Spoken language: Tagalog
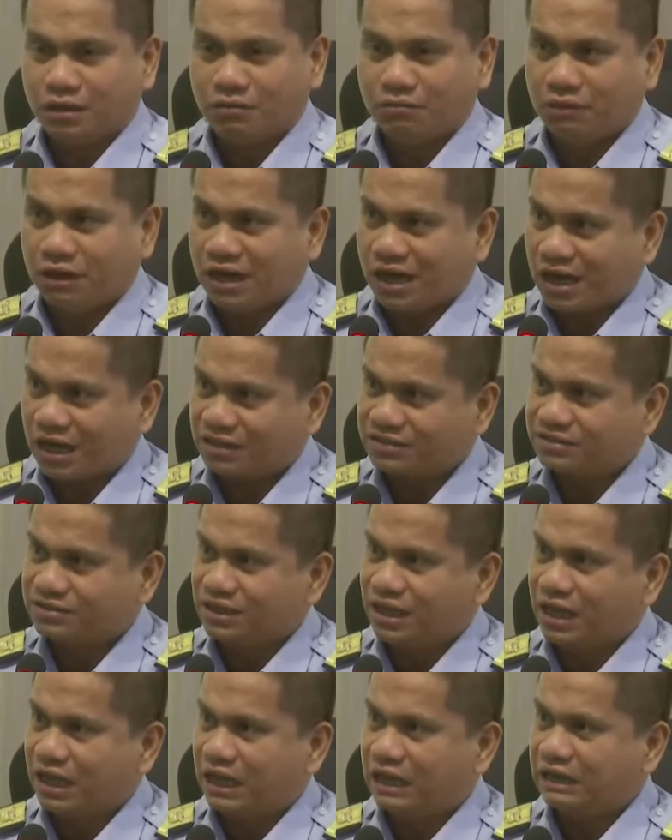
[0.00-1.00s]
uh,
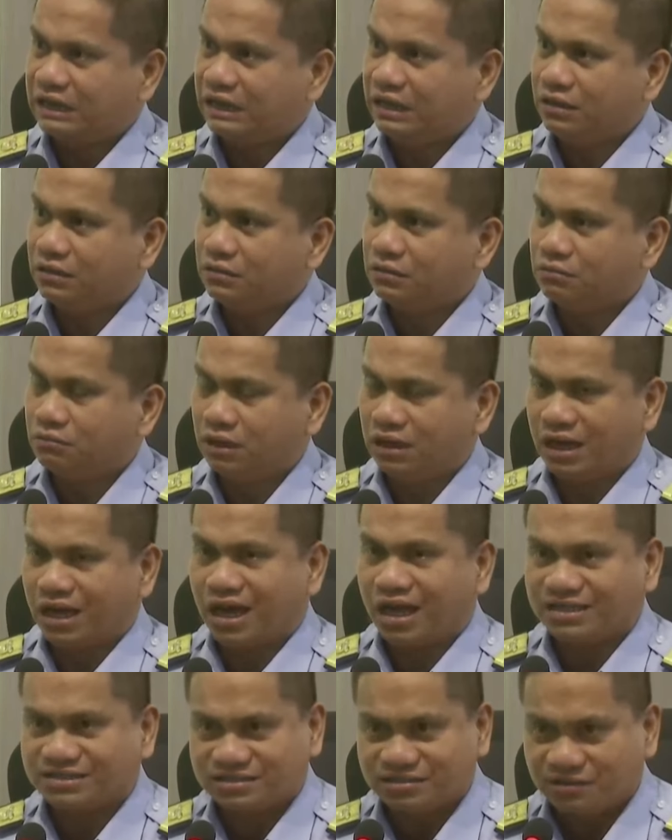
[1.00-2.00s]
malakas na hangin,
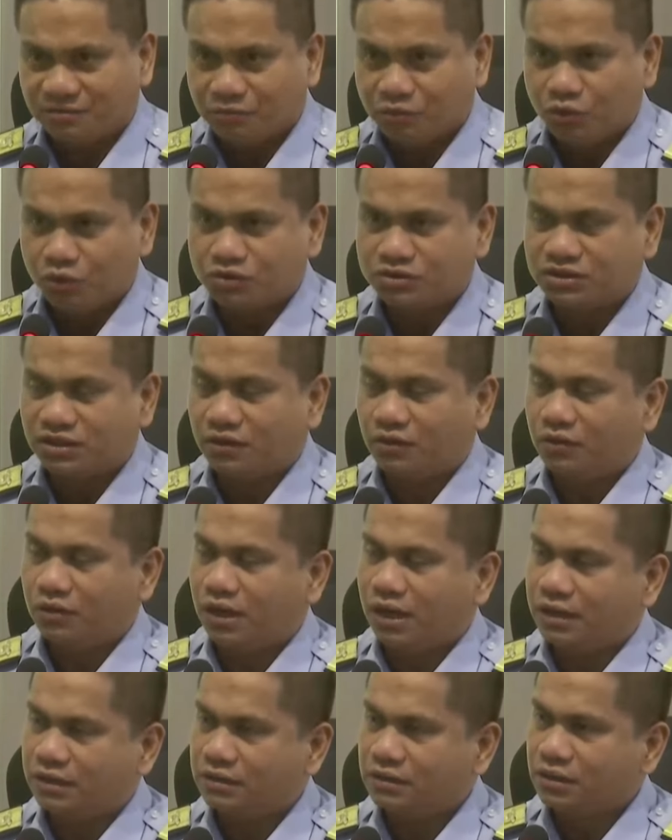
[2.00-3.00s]
malakas na
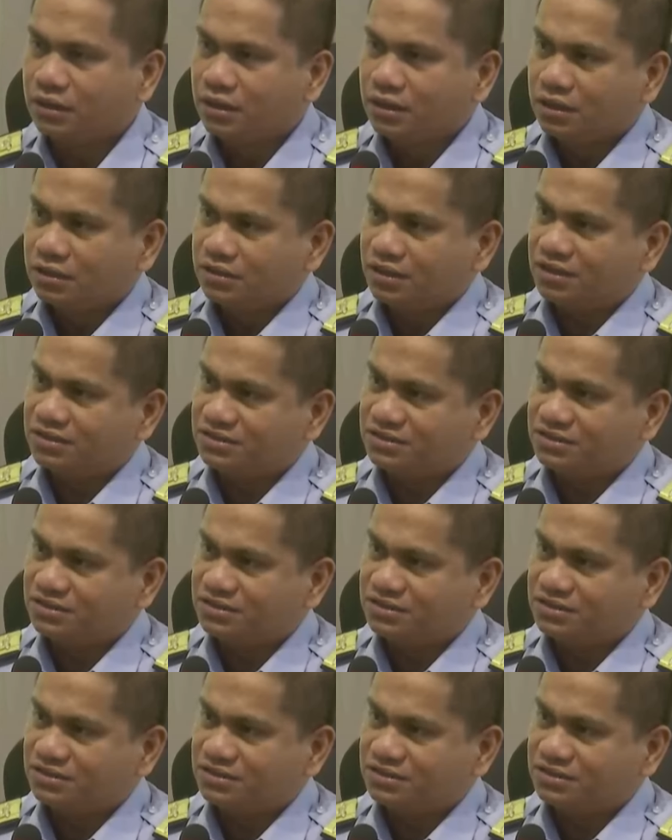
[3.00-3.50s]
buhos ng ulan.